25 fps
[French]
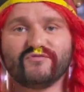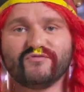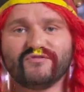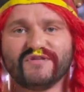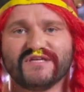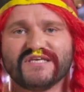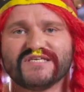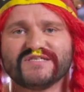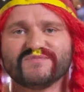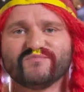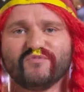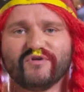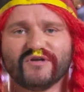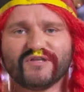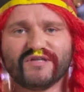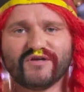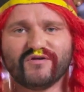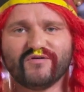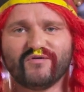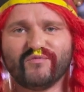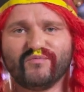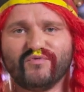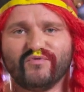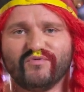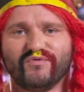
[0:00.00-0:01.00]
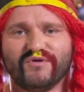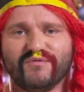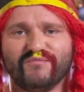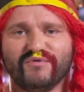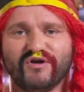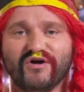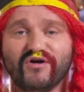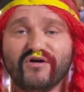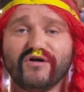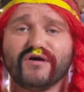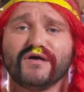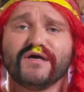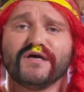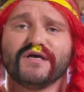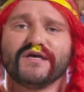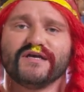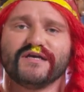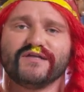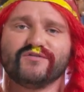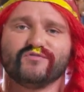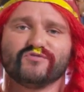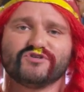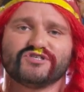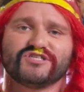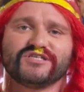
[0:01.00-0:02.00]
Le déguisement était en bleu et blanc.
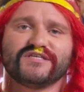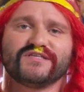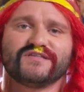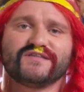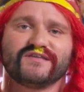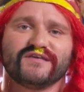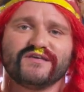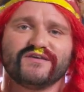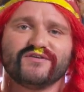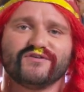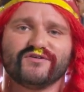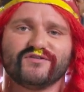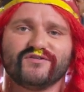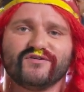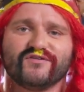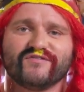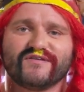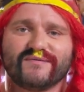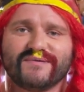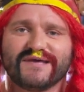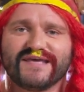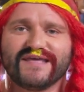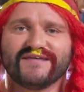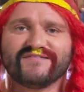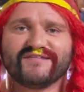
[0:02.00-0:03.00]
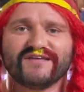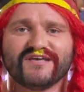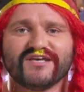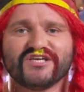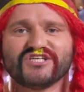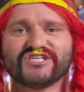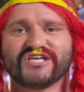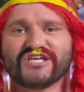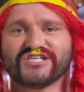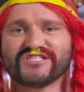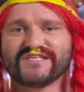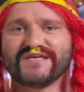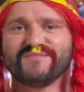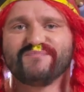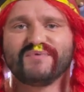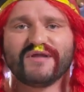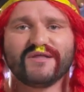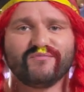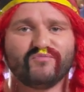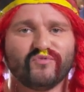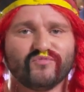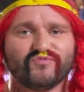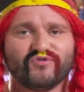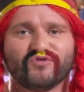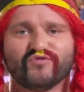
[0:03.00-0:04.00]
Et donc j'ai été dans un magasin et j'ai acheté
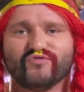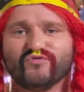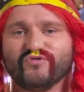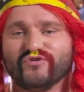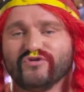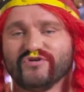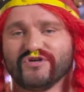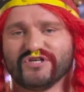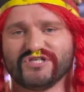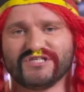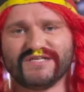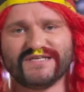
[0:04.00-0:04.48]
plein de bombes de couleurs.